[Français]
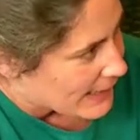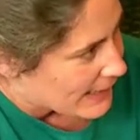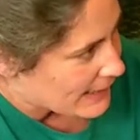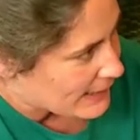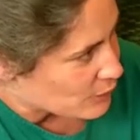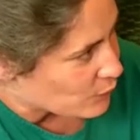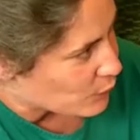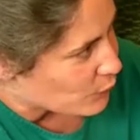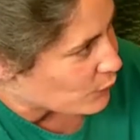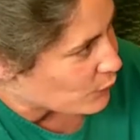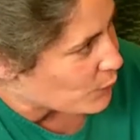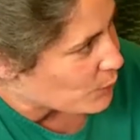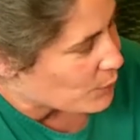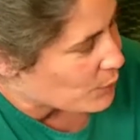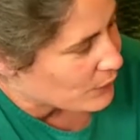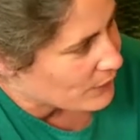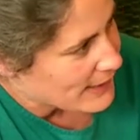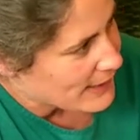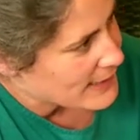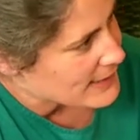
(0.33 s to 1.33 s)
Et donc, vous
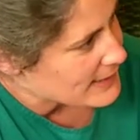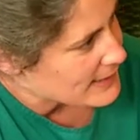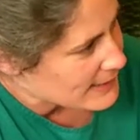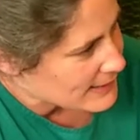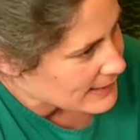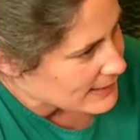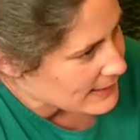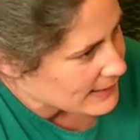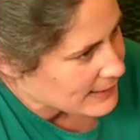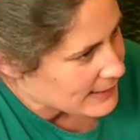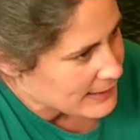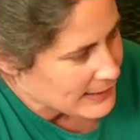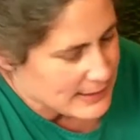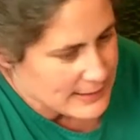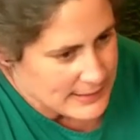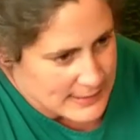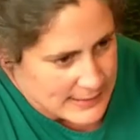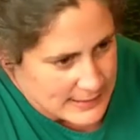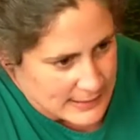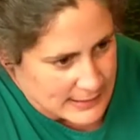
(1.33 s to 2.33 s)
pouvez asséner
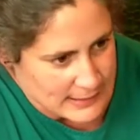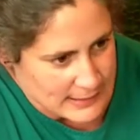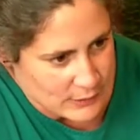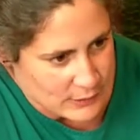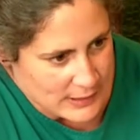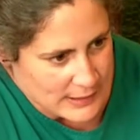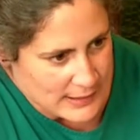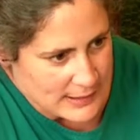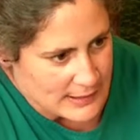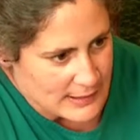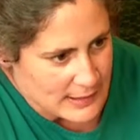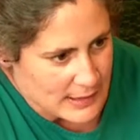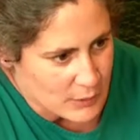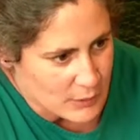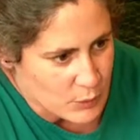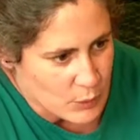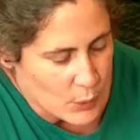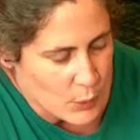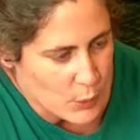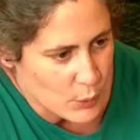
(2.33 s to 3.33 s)
et dire qu'il n'y a
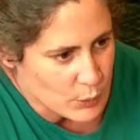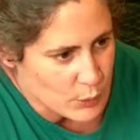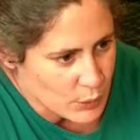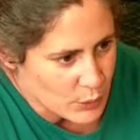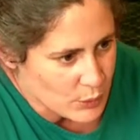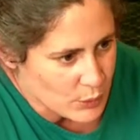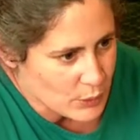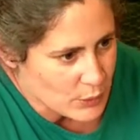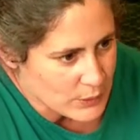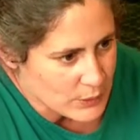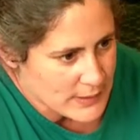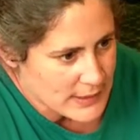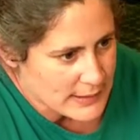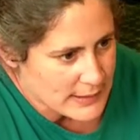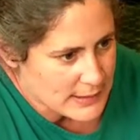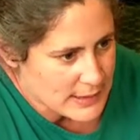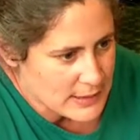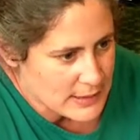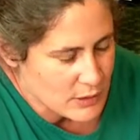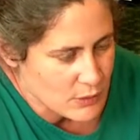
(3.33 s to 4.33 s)
eu aucune
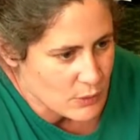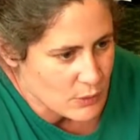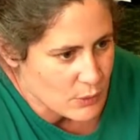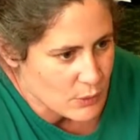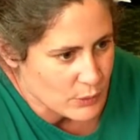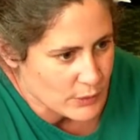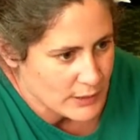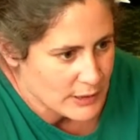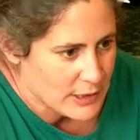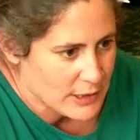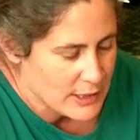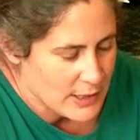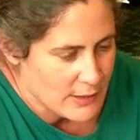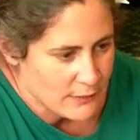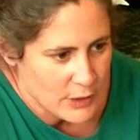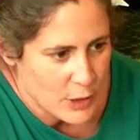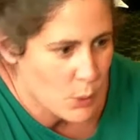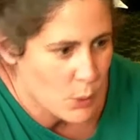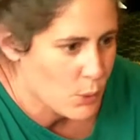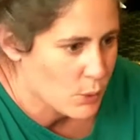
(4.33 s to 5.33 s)
concertation, qu'il n'y
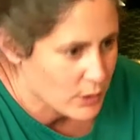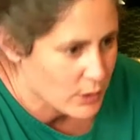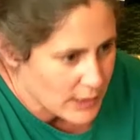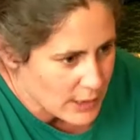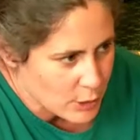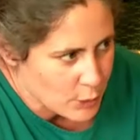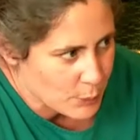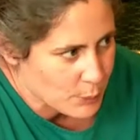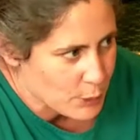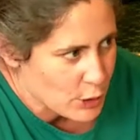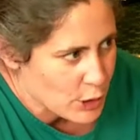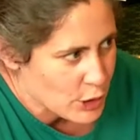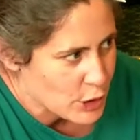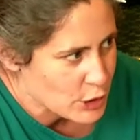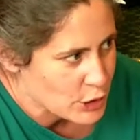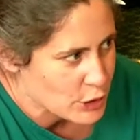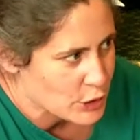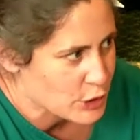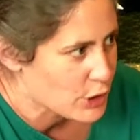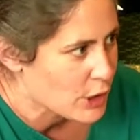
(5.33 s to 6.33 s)
avait aucun
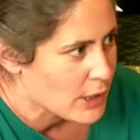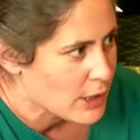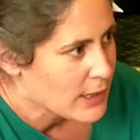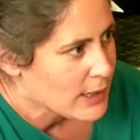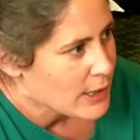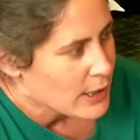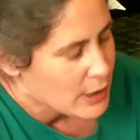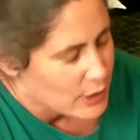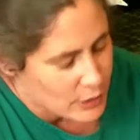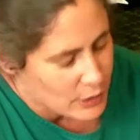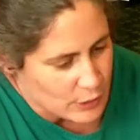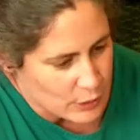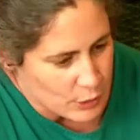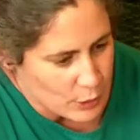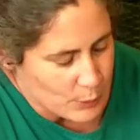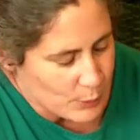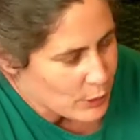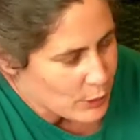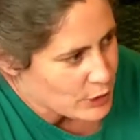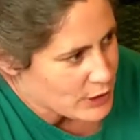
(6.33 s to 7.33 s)
reproche, que
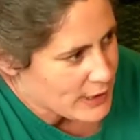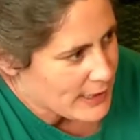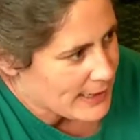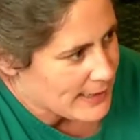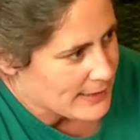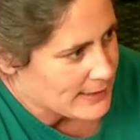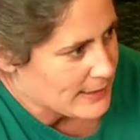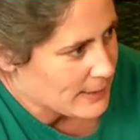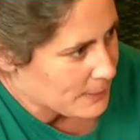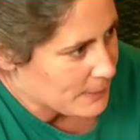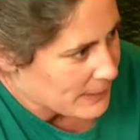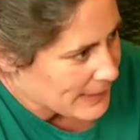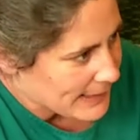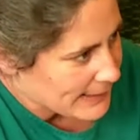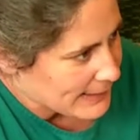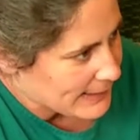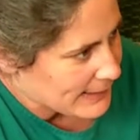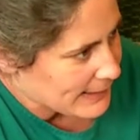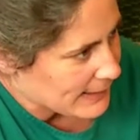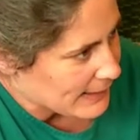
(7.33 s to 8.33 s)
le projet a été
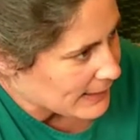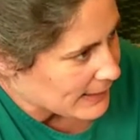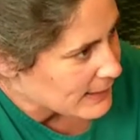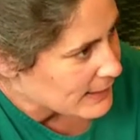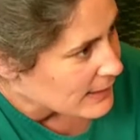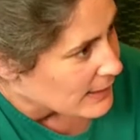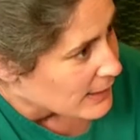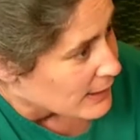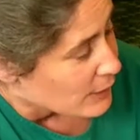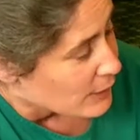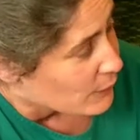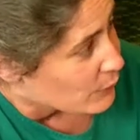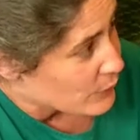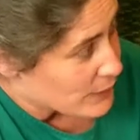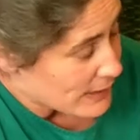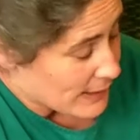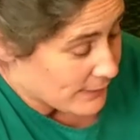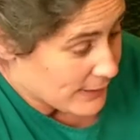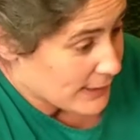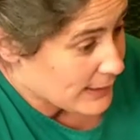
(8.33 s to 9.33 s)
plaqué là. Vous
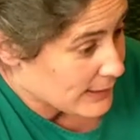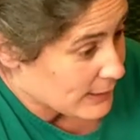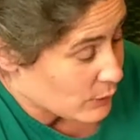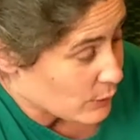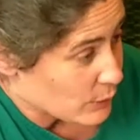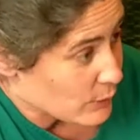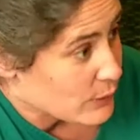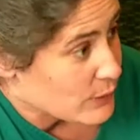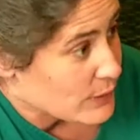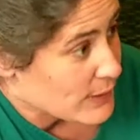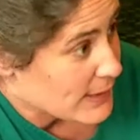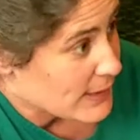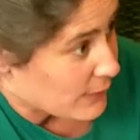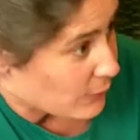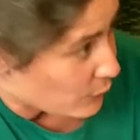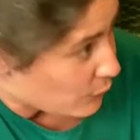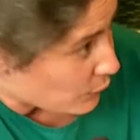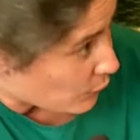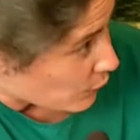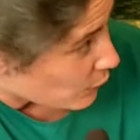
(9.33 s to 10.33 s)
savez que c'est
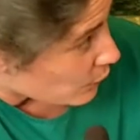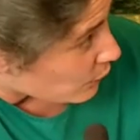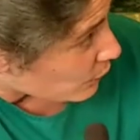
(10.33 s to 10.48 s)
faux.